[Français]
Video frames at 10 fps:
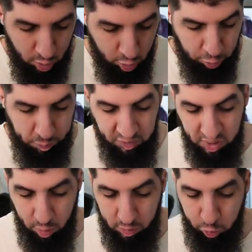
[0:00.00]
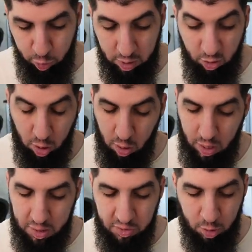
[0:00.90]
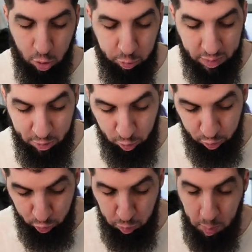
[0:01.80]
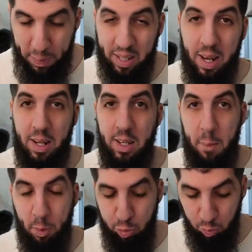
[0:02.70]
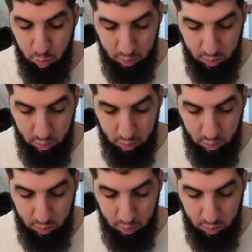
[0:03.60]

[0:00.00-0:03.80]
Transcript: Je pense que ça devrait tuer. J'ai encore Rising Rush, mais attention, tu peux pas le caler n'importe où.